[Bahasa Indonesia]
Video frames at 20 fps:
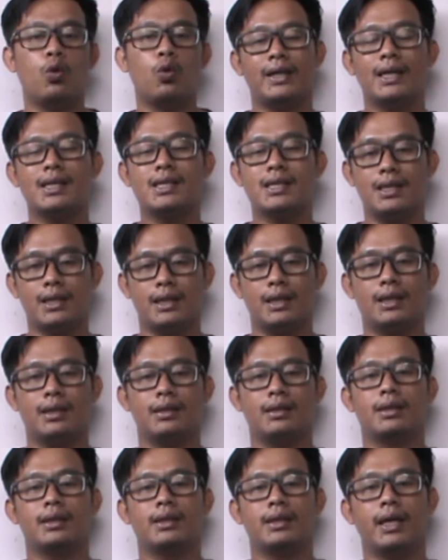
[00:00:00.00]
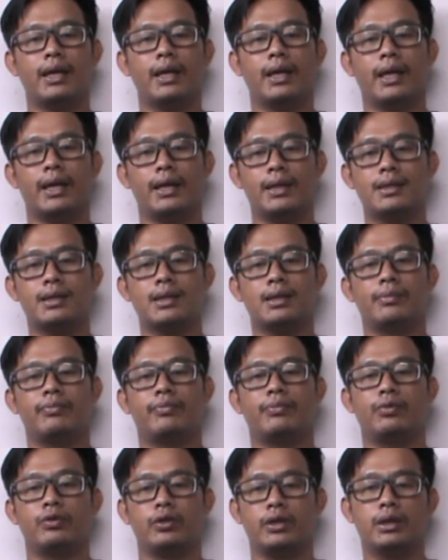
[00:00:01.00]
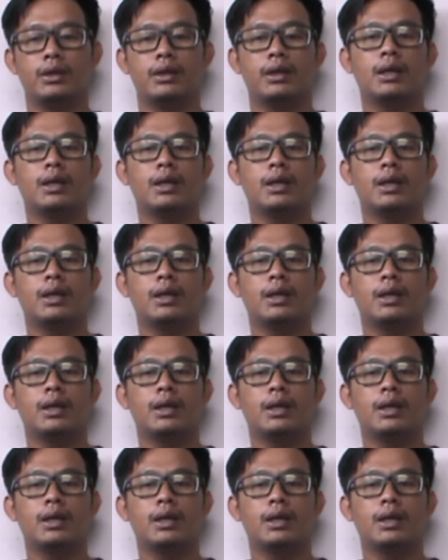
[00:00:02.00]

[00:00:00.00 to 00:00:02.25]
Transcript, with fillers: Flaxseed dan eggs food